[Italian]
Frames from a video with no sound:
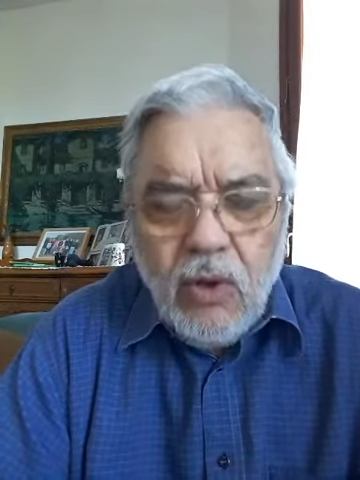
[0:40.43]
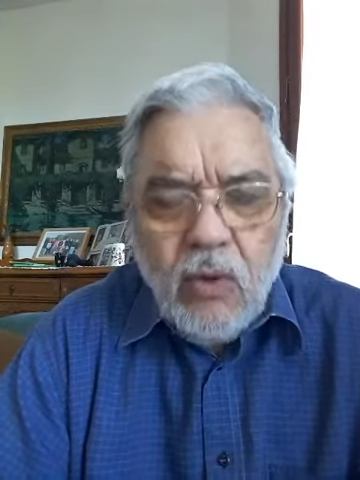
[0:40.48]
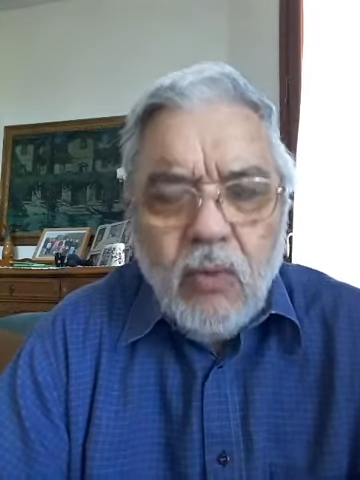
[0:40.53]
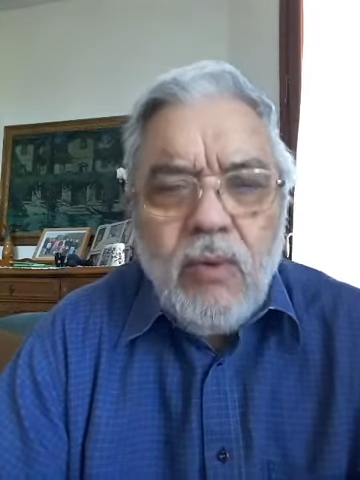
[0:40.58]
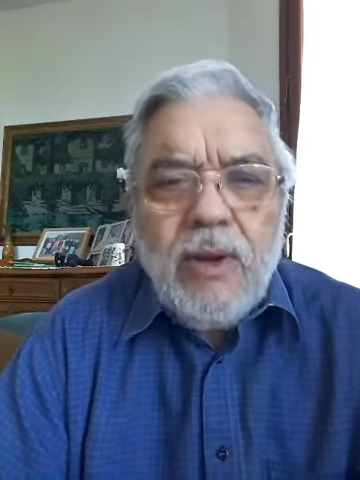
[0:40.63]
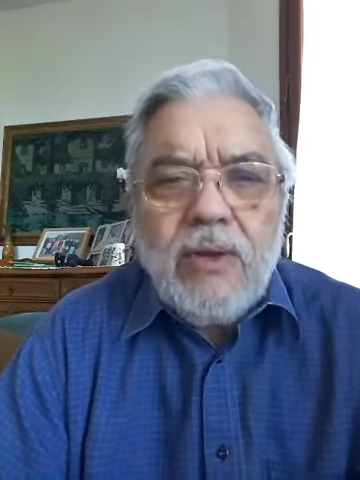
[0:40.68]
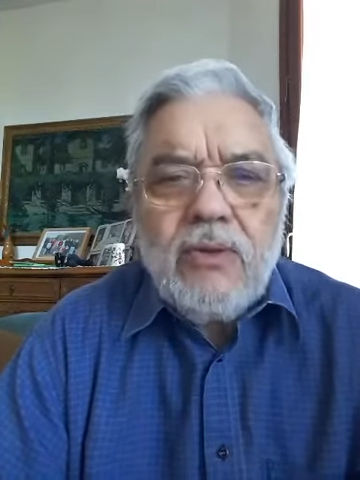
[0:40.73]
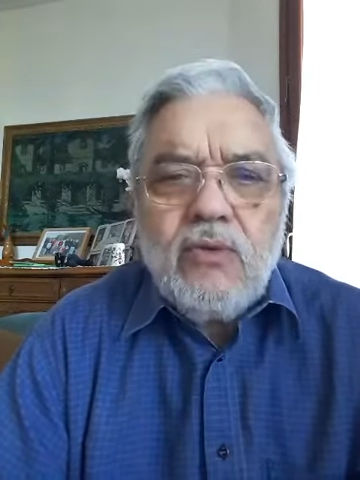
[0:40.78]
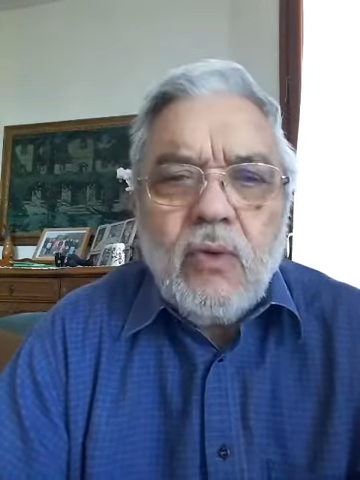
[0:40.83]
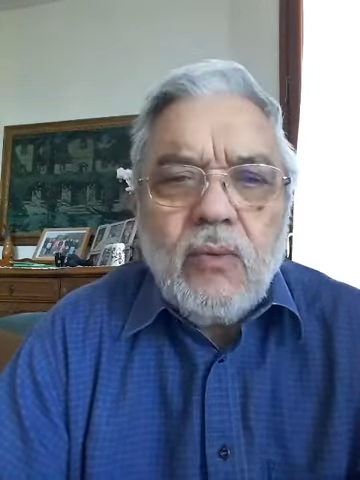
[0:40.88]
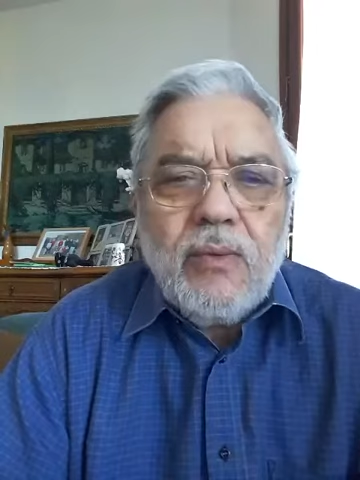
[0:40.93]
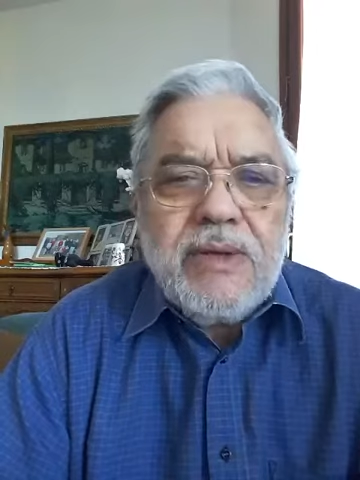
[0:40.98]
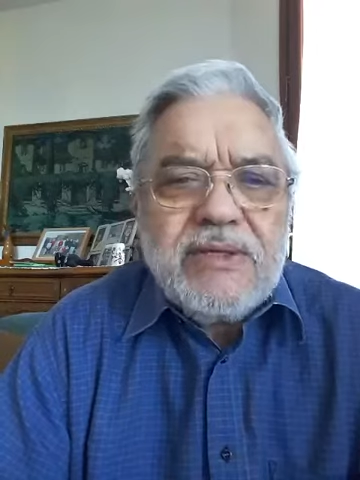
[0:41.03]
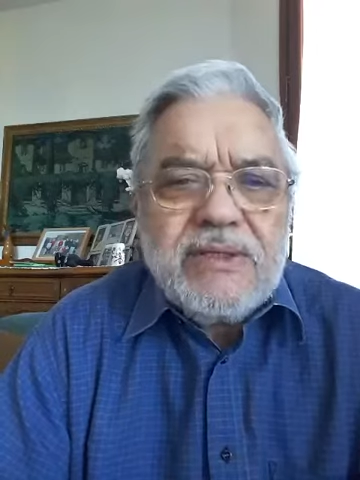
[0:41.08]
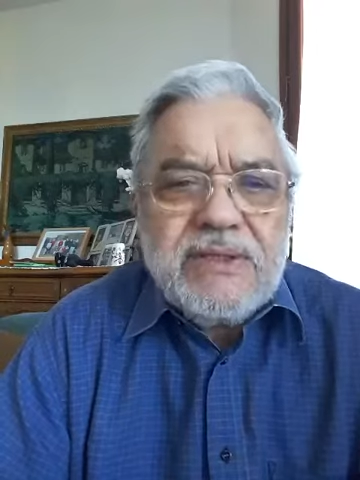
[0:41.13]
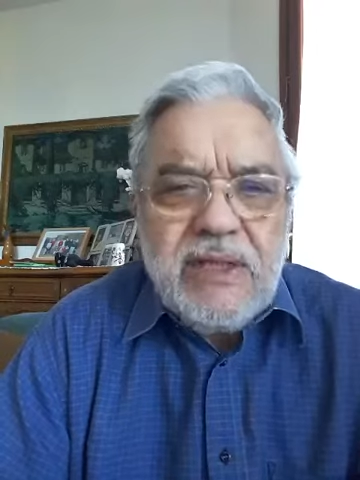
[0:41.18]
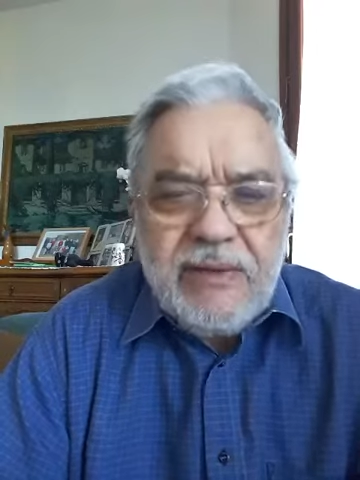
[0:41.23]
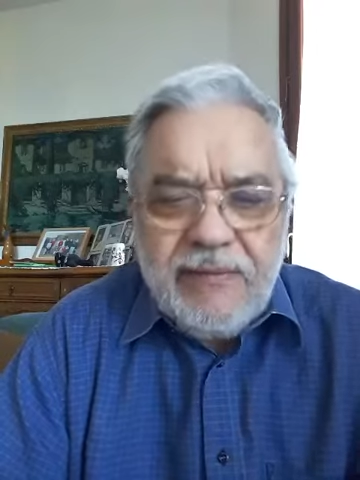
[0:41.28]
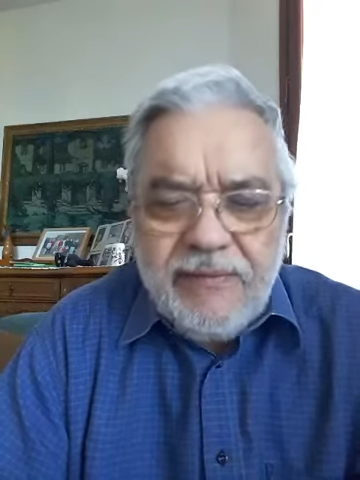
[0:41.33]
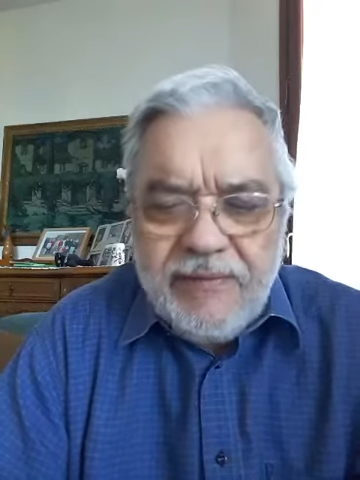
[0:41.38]
quanto
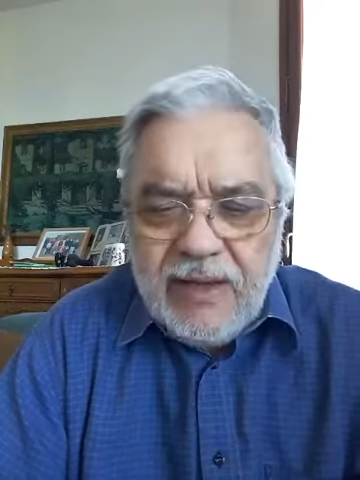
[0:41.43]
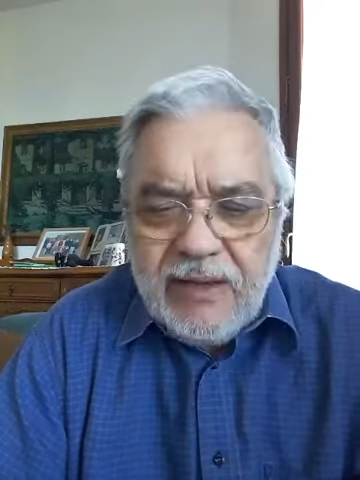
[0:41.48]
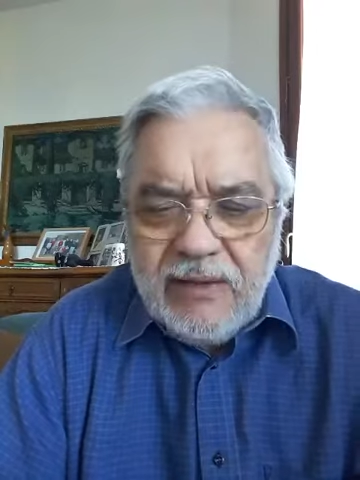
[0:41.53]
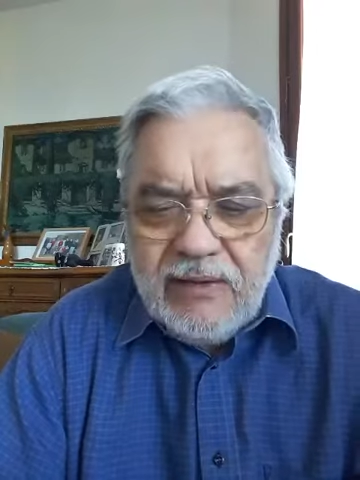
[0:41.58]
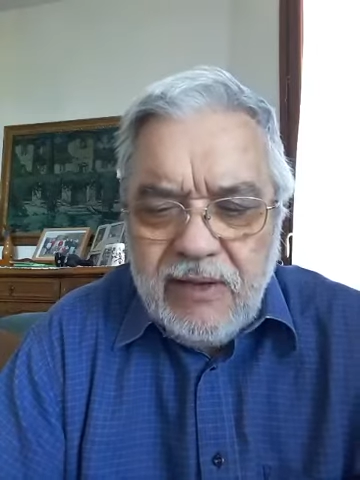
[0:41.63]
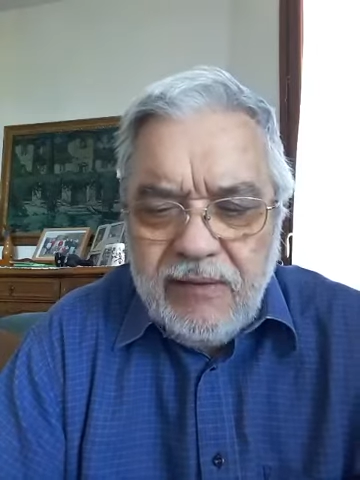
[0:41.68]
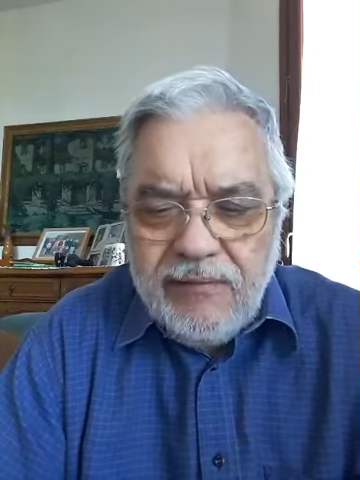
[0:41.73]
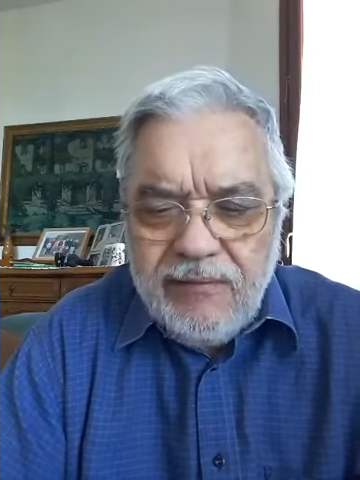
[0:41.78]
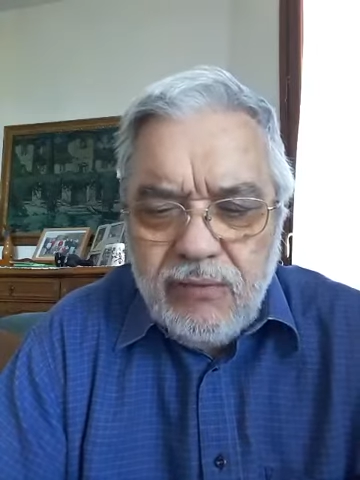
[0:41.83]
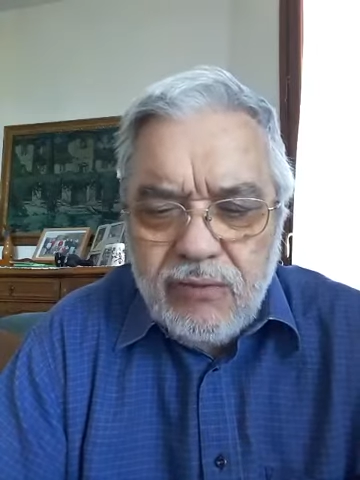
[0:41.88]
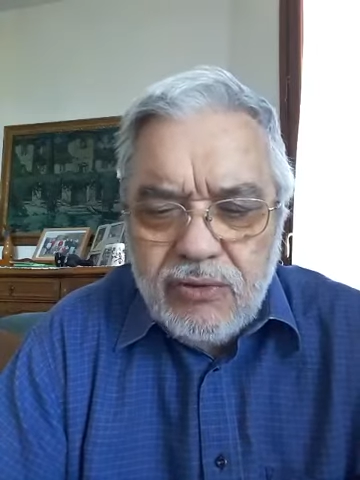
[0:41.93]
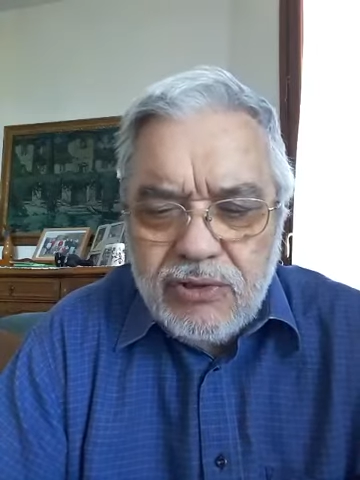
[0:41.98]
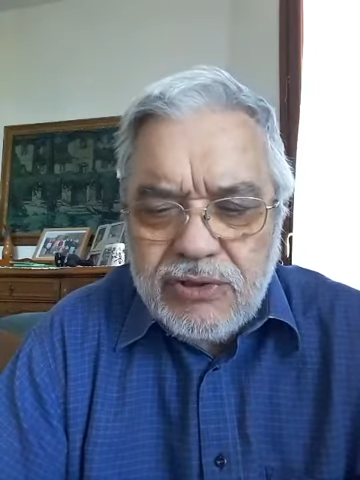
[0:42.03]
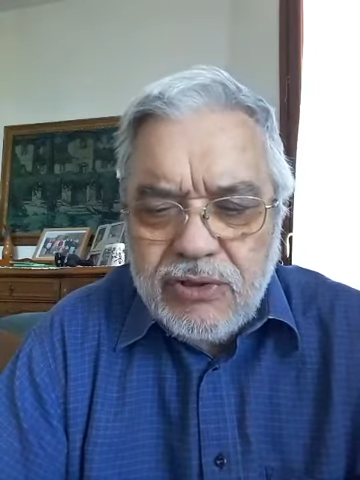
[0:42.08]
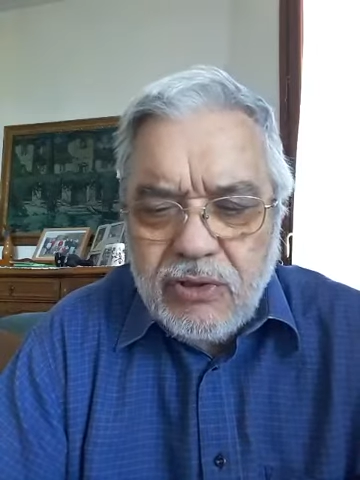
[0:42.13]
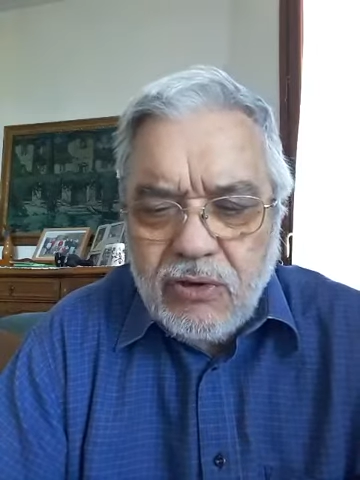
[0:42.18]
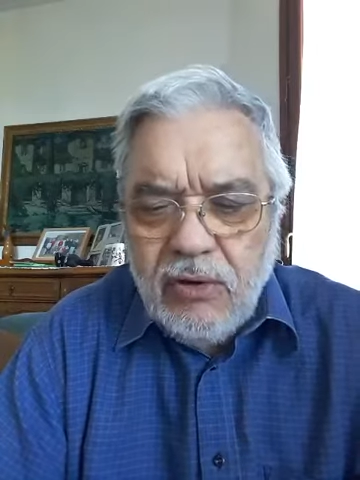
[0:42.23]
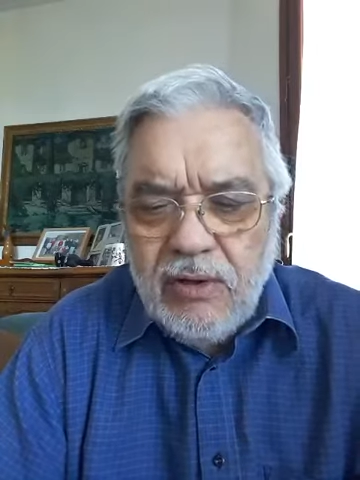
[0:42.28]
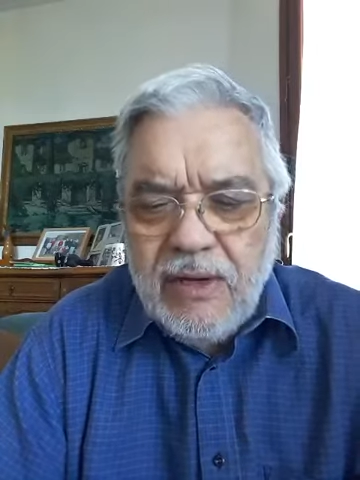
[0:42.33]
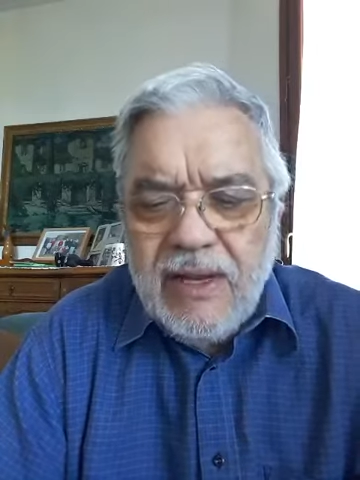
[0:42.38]
questi eventi
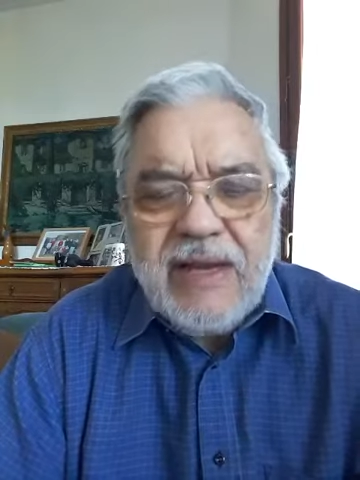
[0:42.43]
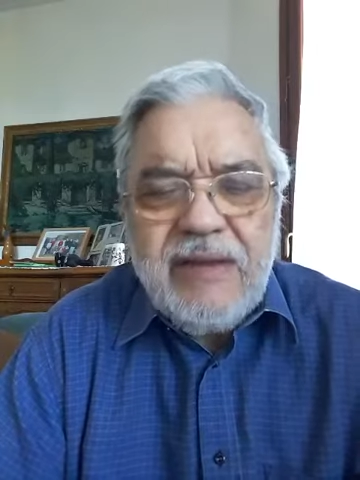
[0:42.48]
fossero la